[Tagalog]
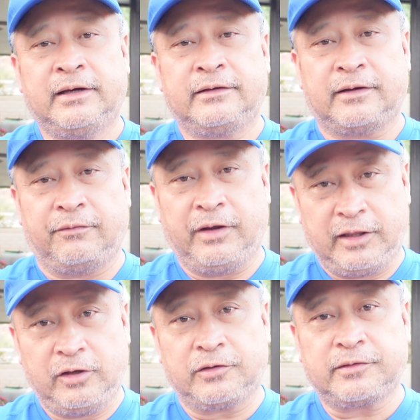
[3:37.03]
sa
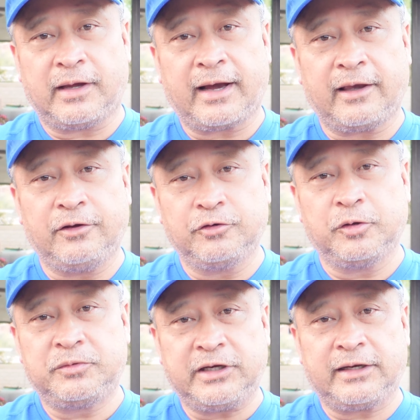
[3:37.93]
videos, sa aking
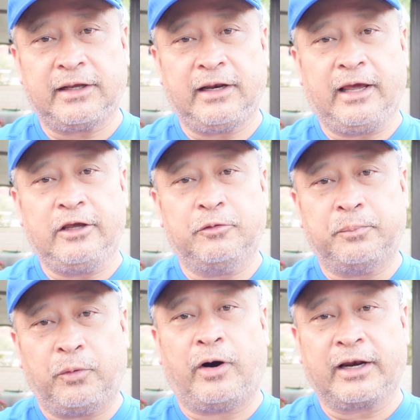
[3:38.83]
YouTube channel, iyon
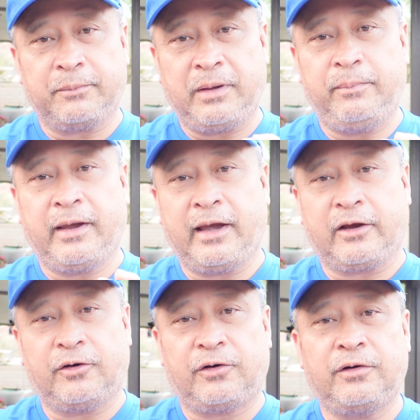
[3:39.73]
po ang nabibigay
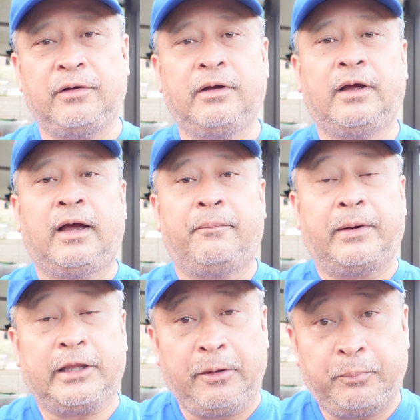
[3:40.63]
ko,
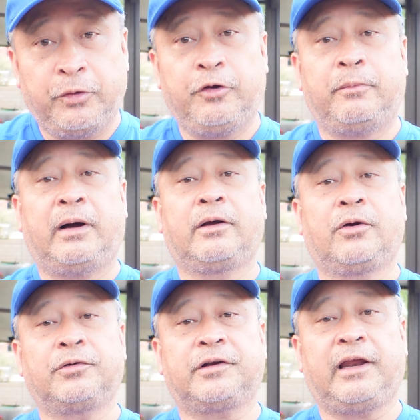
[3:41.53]
pati po yung mga
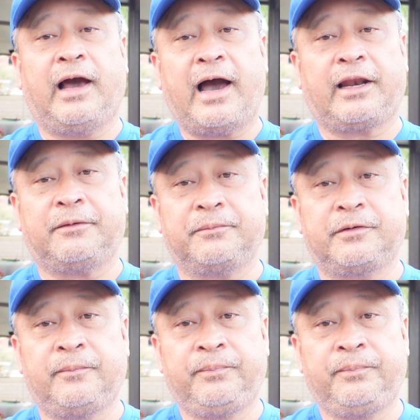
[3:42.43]
grocery items.